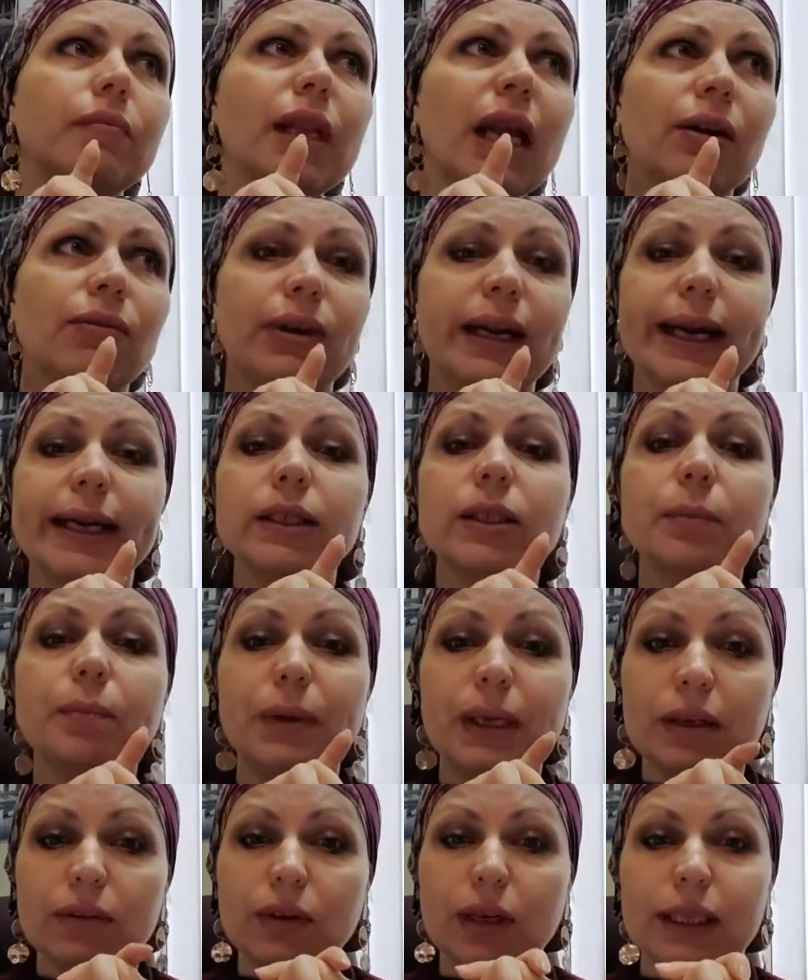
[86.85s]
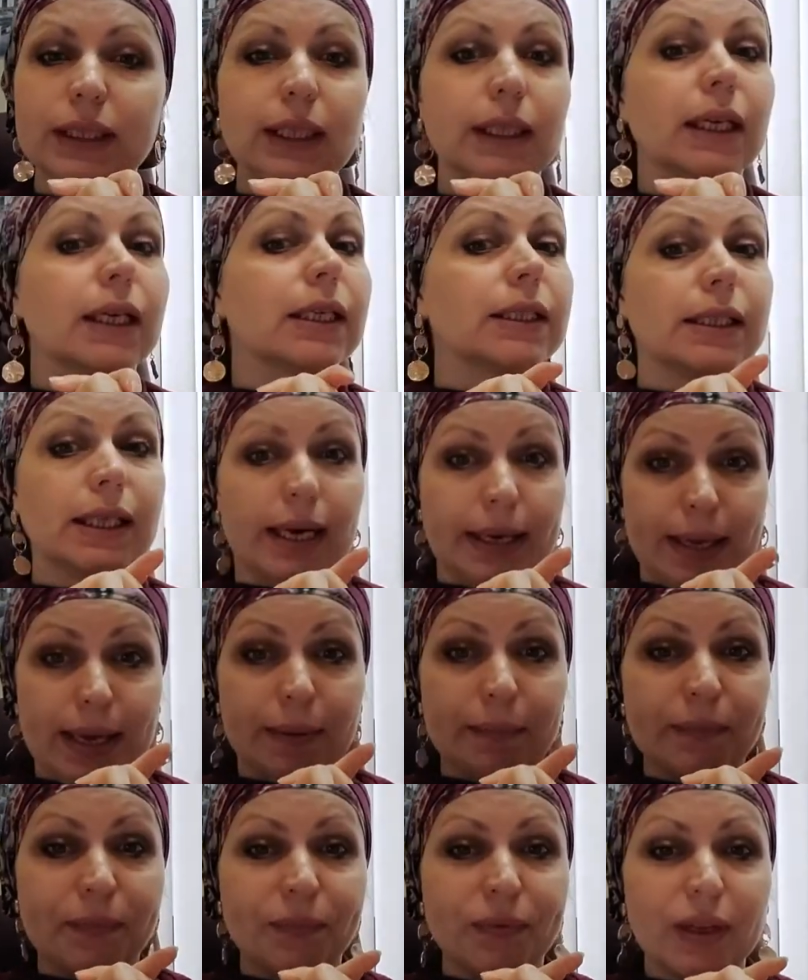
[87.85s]
Вариант первый – это
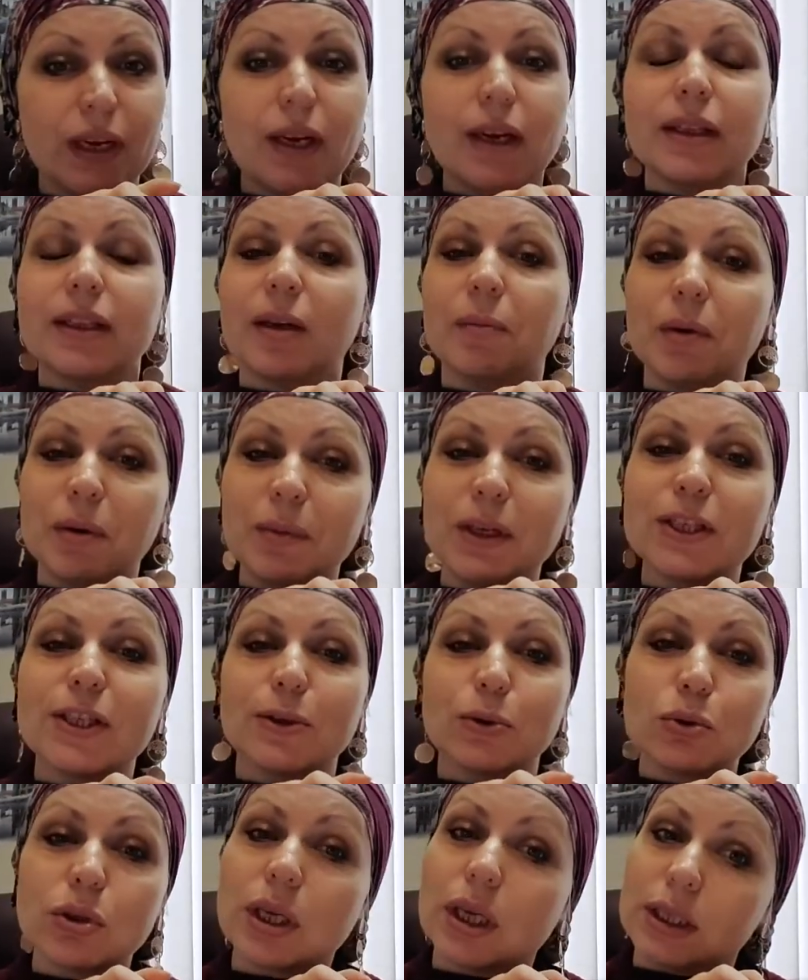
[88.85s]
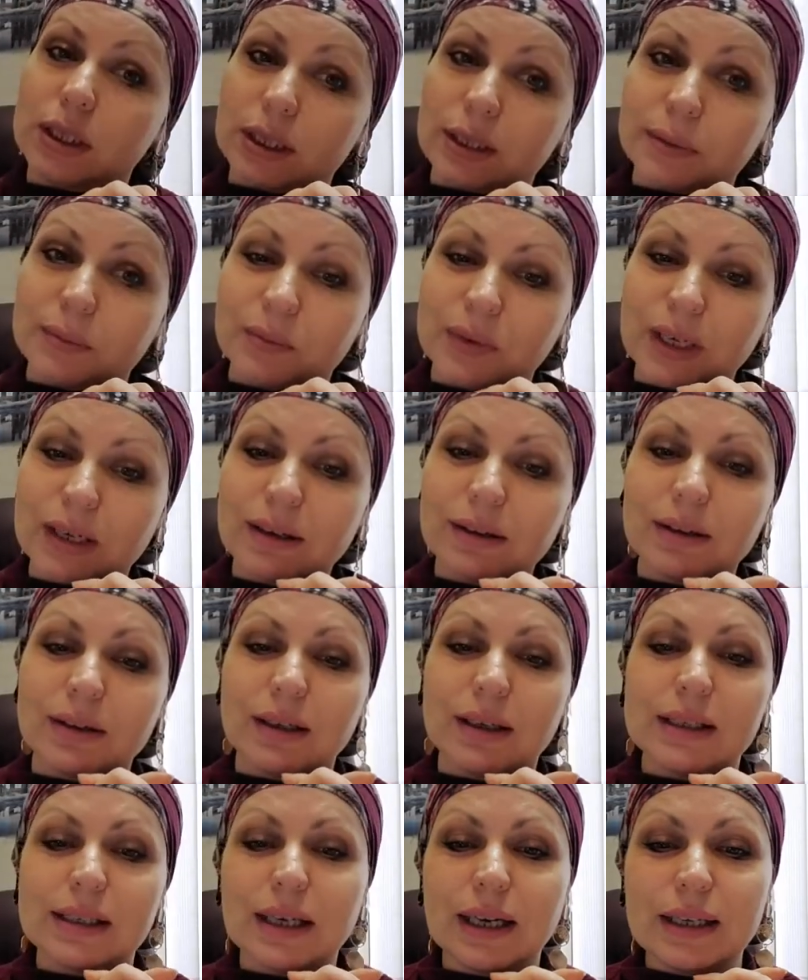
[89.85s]
наказание. Например, за русский язык, да,
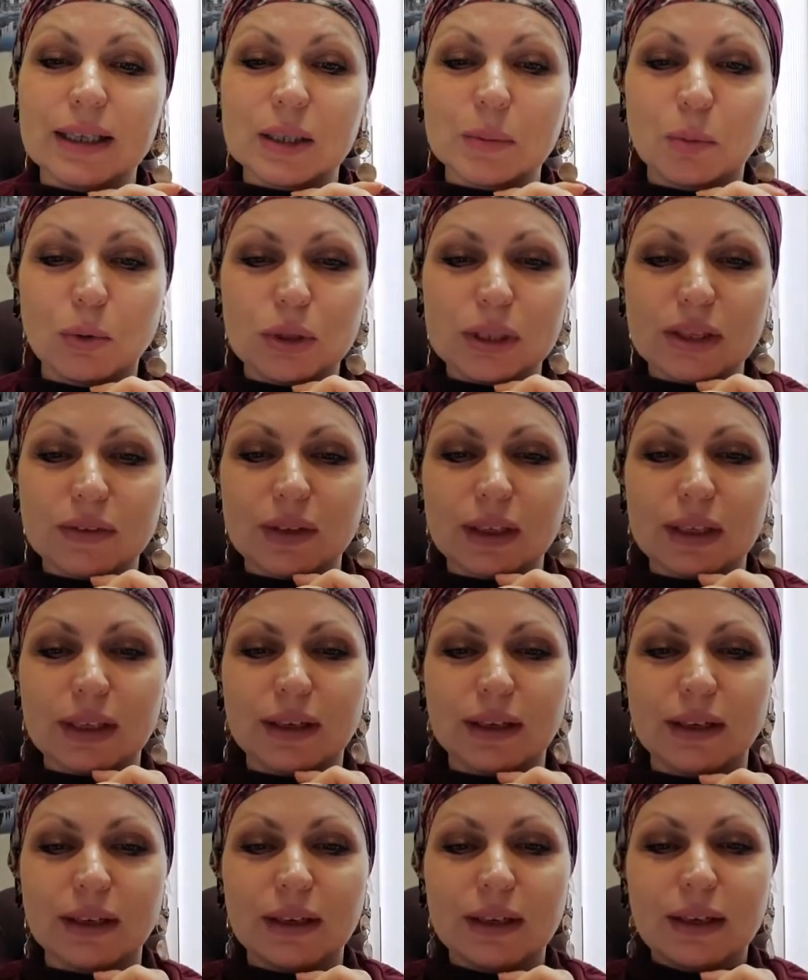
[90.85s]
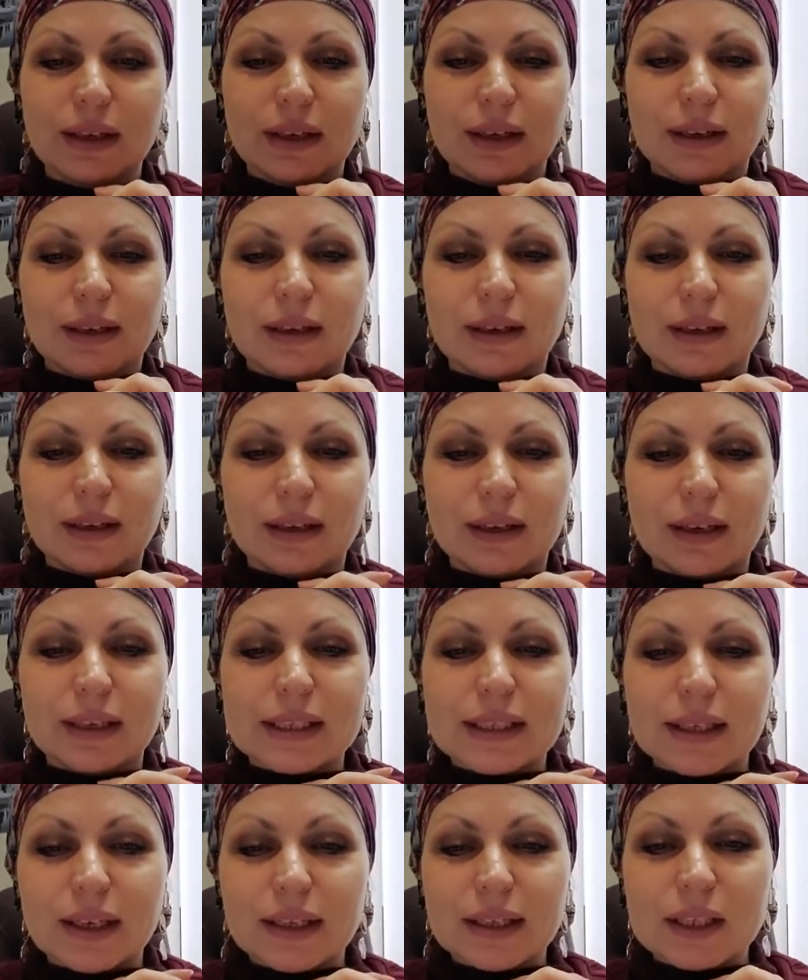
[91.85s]
э, за использование Э,
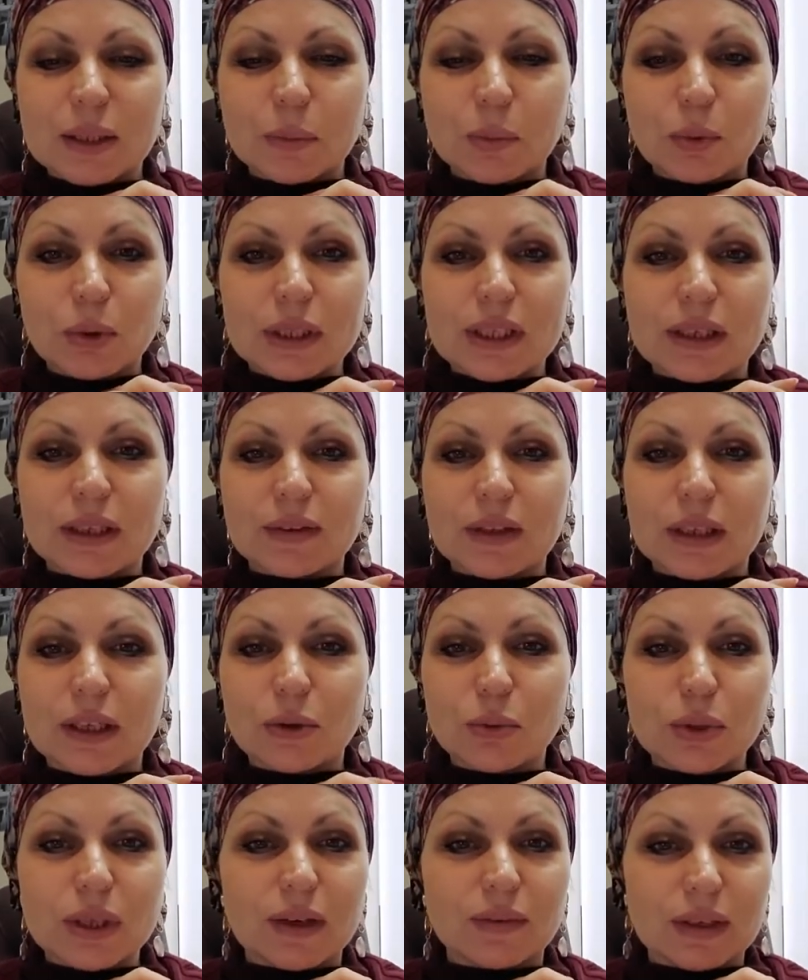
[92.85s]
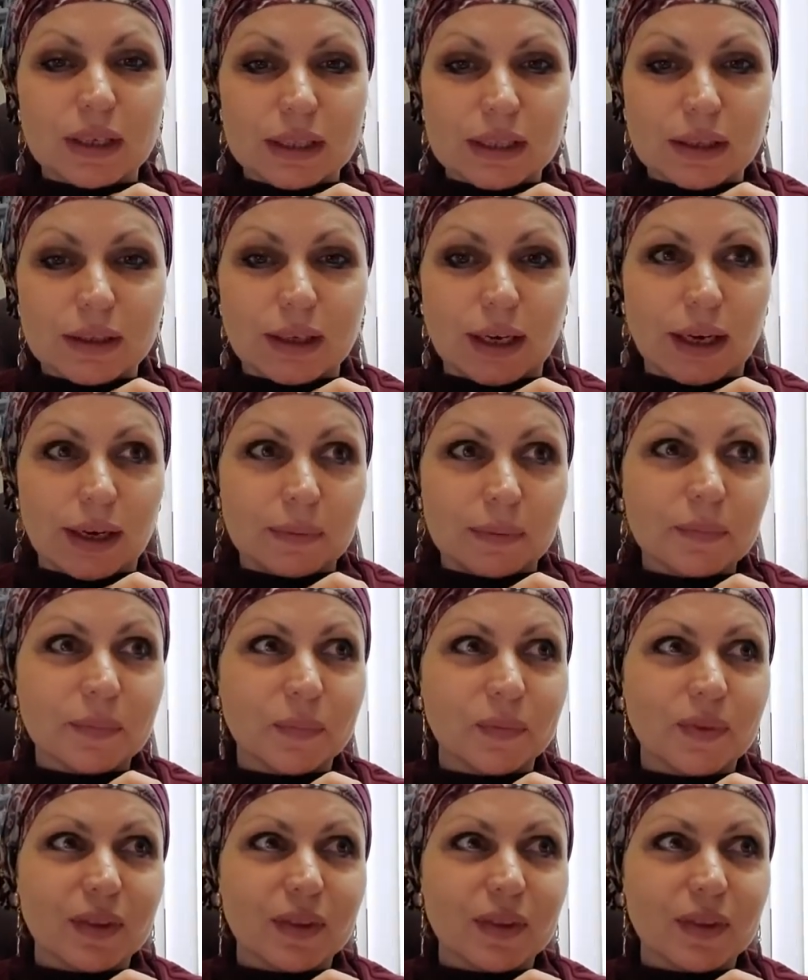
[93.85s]
за использование русского языка.